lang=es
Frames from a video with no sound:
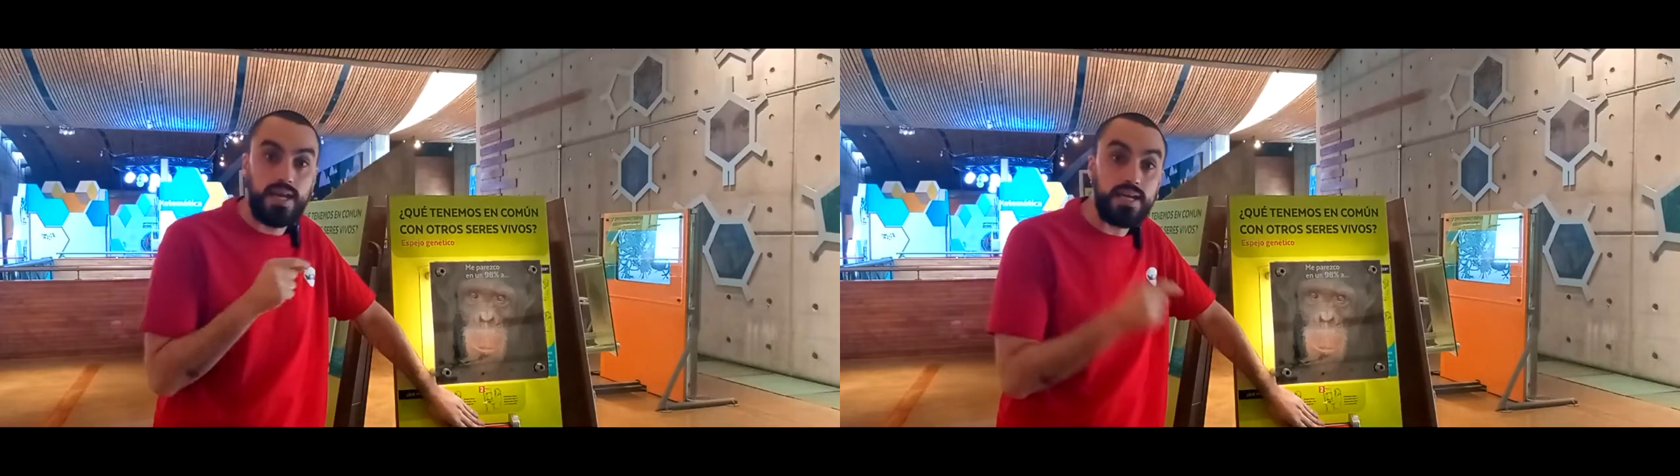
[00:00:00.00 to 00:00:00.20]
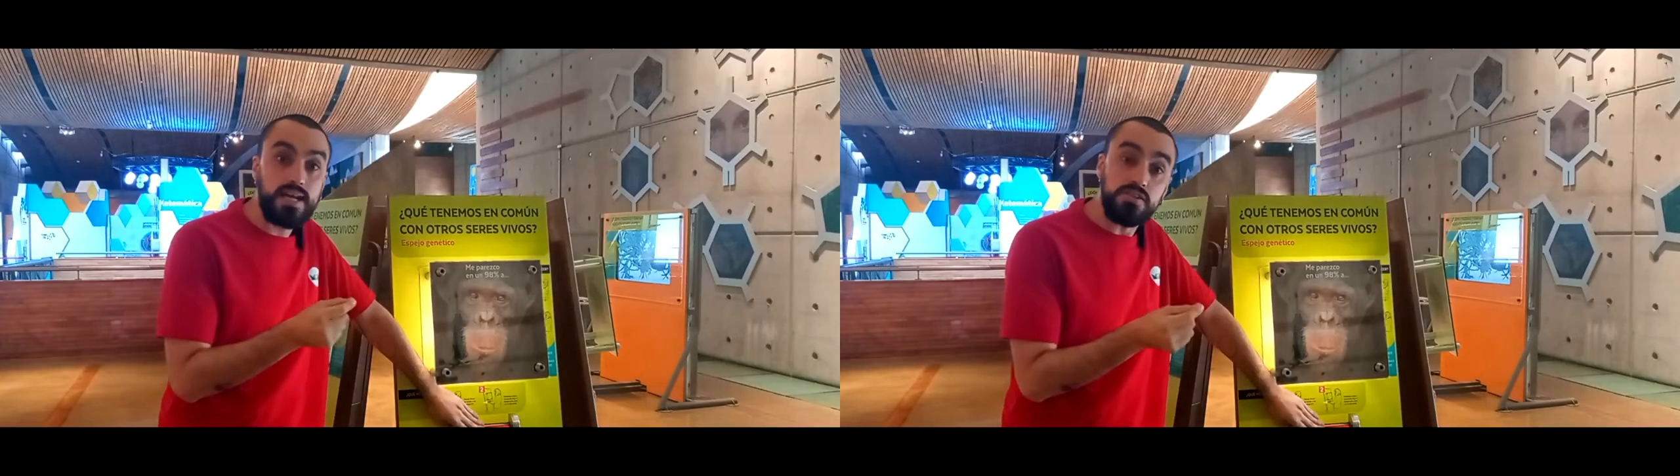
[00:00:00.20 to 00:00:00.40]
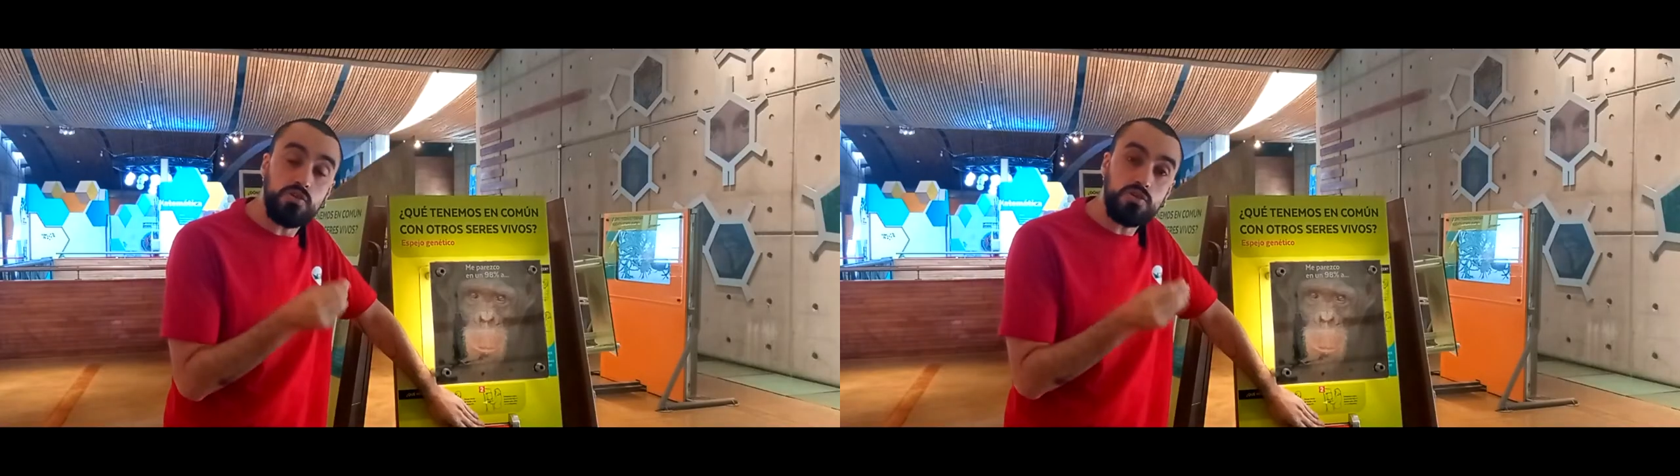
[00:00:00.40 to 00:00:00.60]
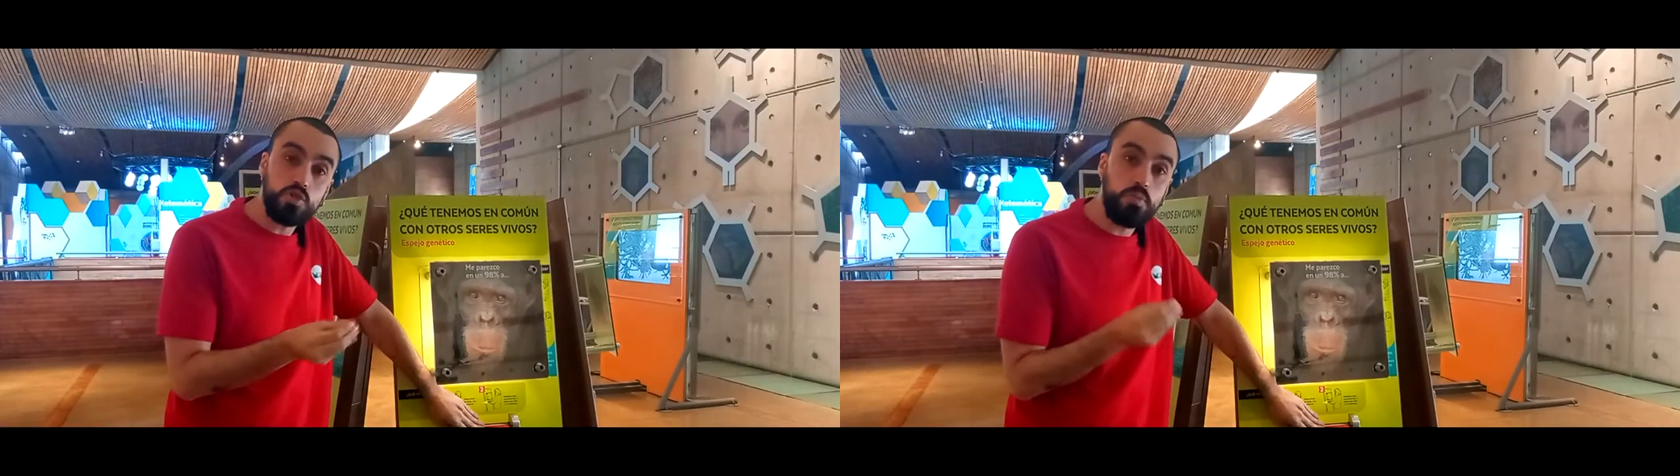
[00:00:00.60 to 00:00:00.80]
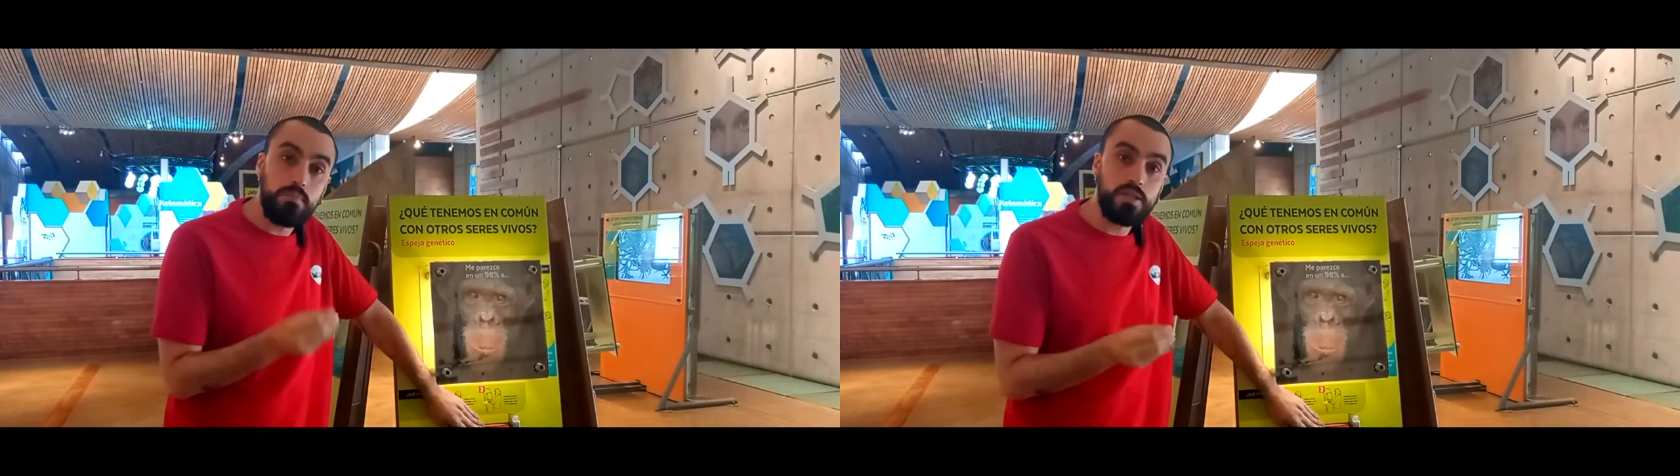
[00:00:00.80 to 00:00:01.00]
En el caso de
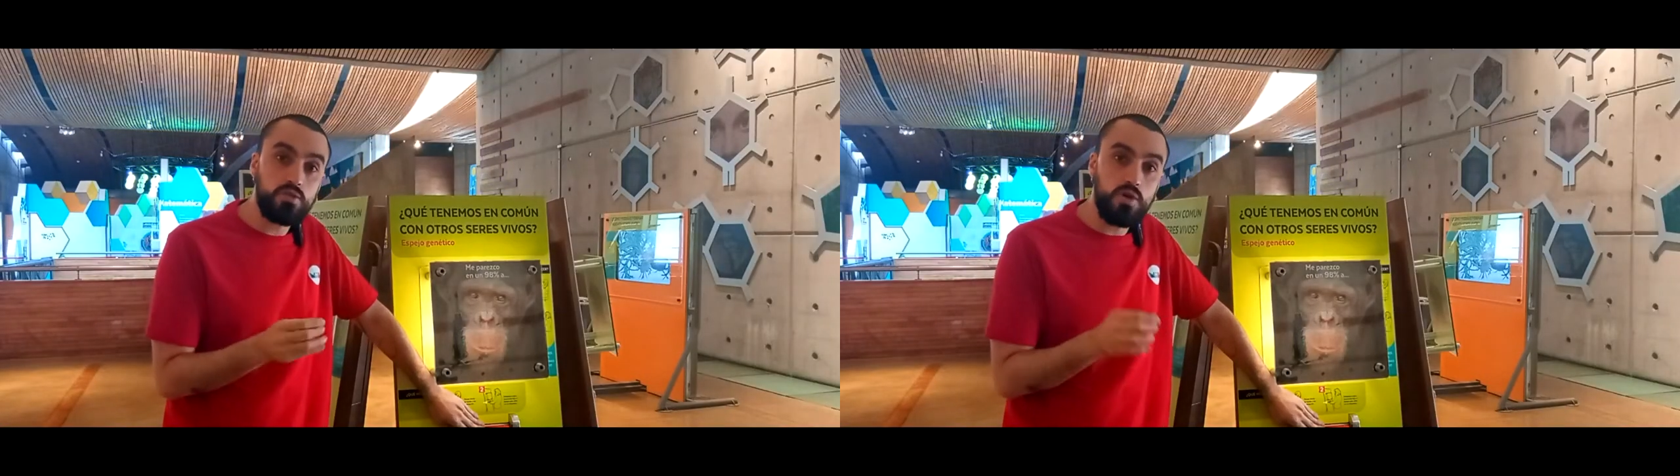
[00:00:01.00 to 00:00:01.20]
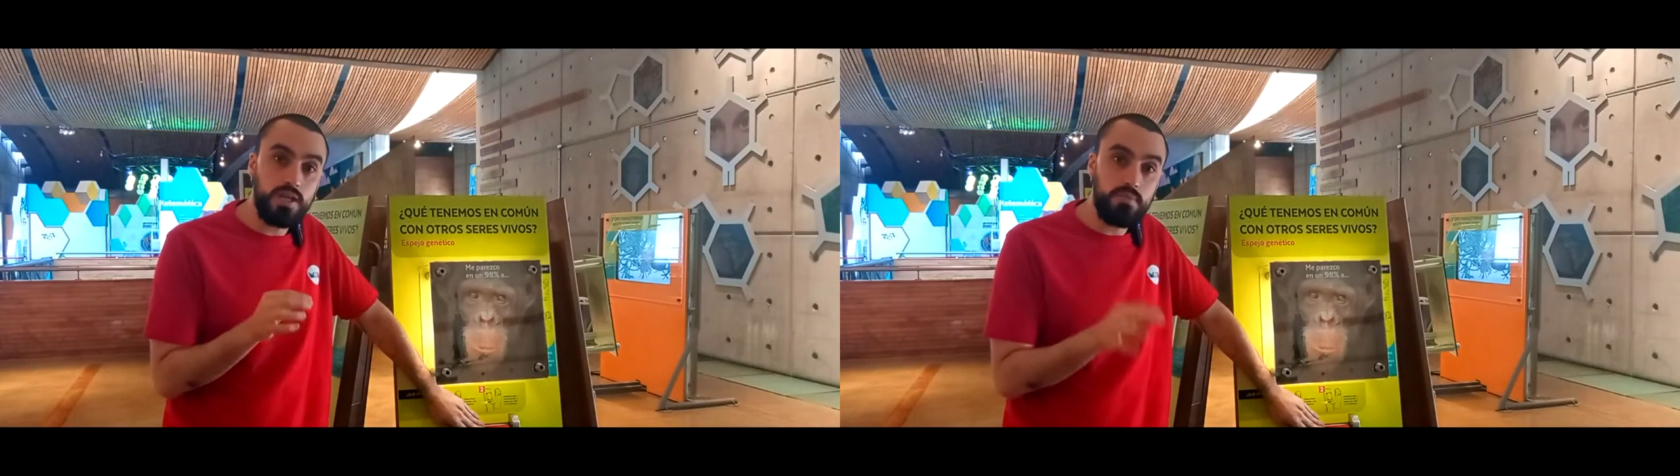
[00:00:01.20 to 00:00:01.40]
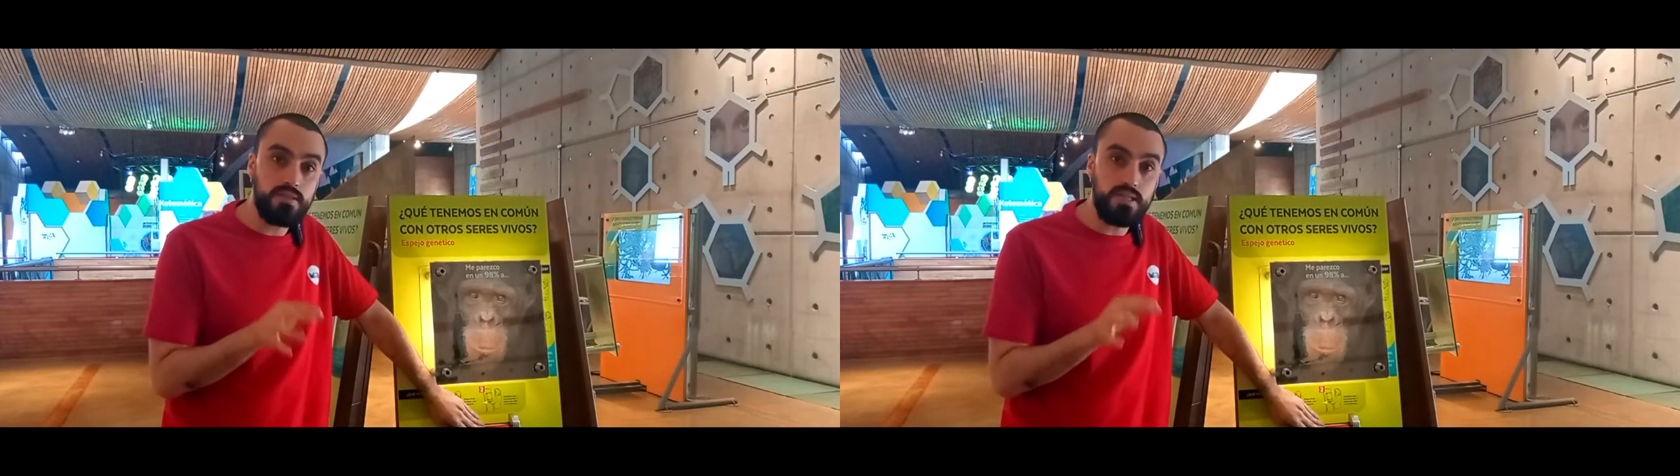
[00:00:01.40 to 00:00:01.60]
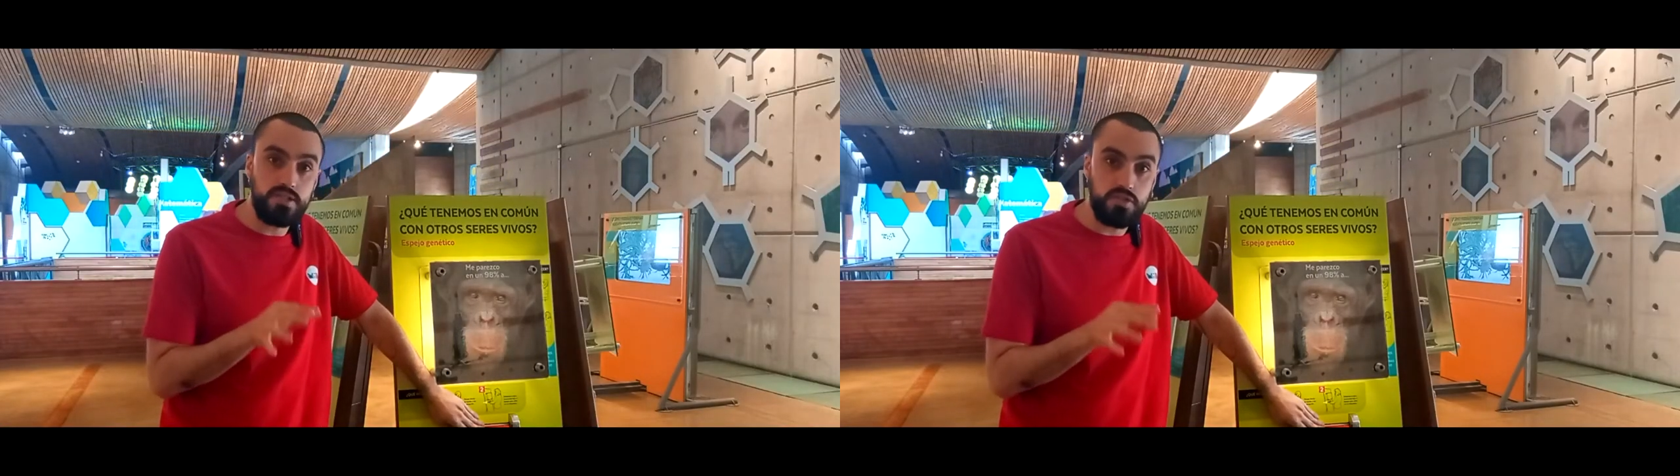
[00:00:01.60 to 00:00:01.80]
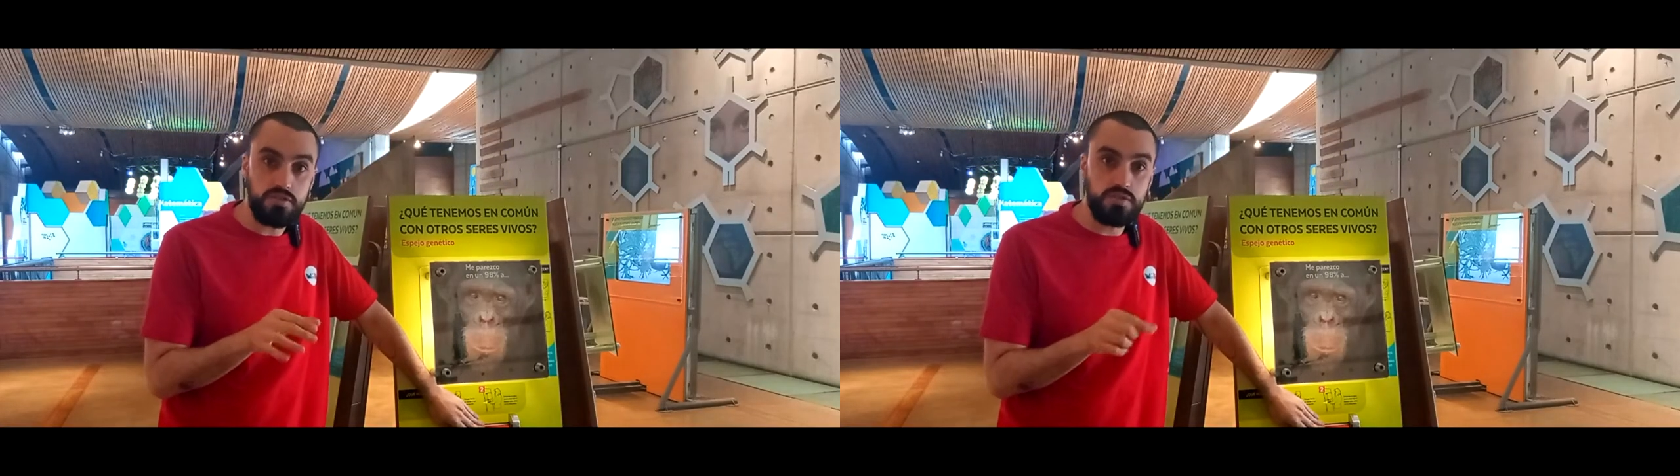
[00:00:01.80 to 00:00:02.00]
los suplementos
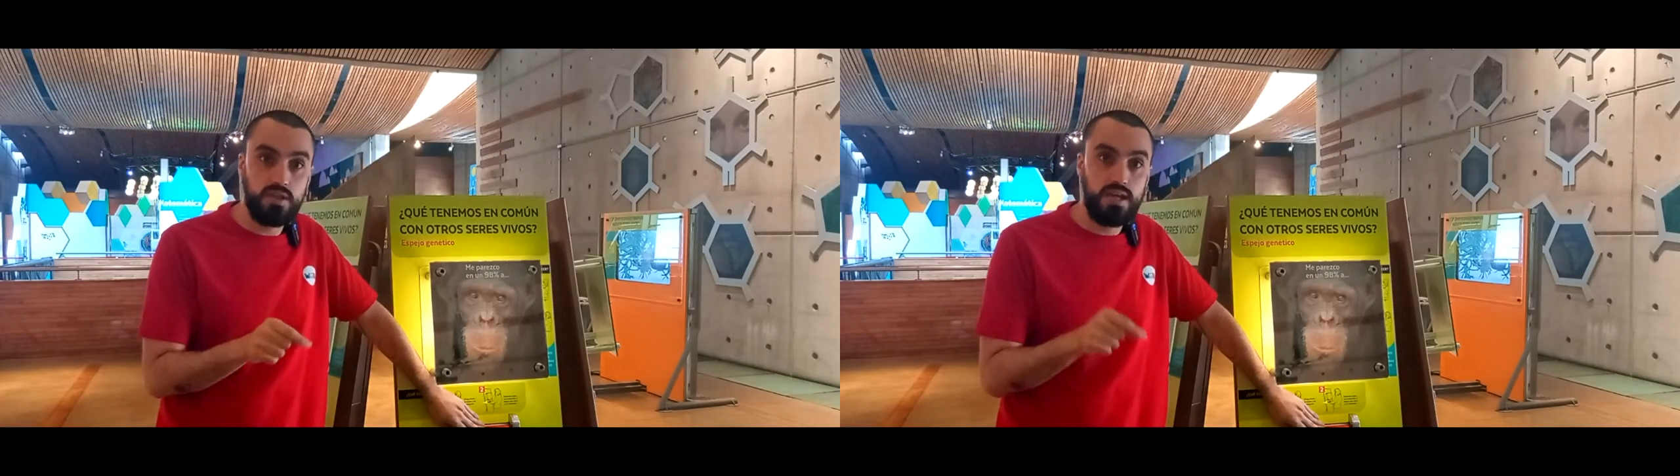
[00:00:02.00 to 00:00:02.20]
alimenticios,